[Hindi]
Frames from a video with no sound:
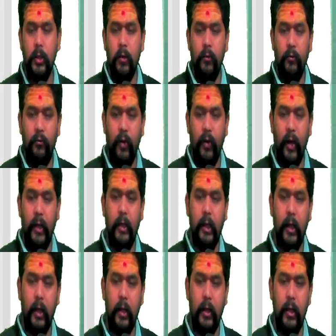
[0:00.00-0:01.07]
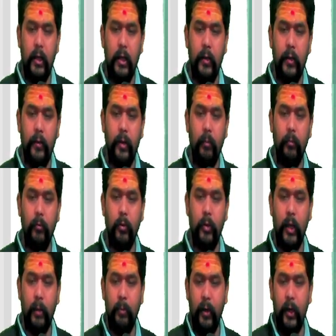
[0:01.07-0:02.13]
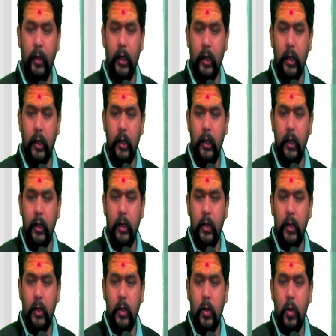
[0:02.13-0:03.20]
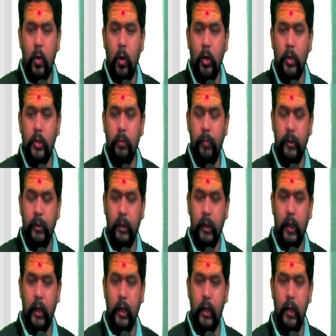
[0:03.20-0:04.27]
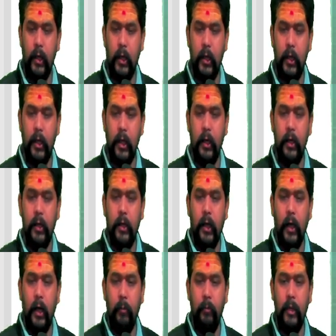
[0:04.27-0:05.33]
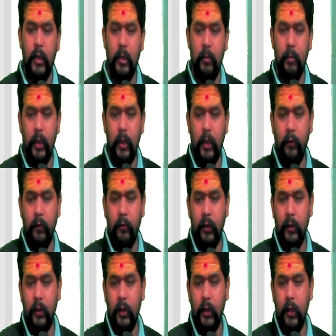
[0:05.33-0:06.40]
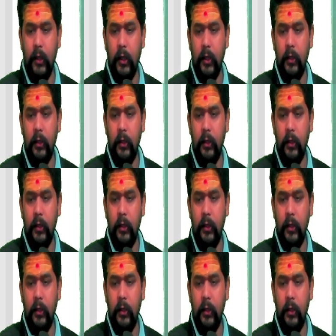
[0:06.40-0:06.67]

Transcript: फाइंड करनी है हमको क्या फाइंड करनी है कॉस्ट पता करनी है या हम ये भी कह सकते हैं कि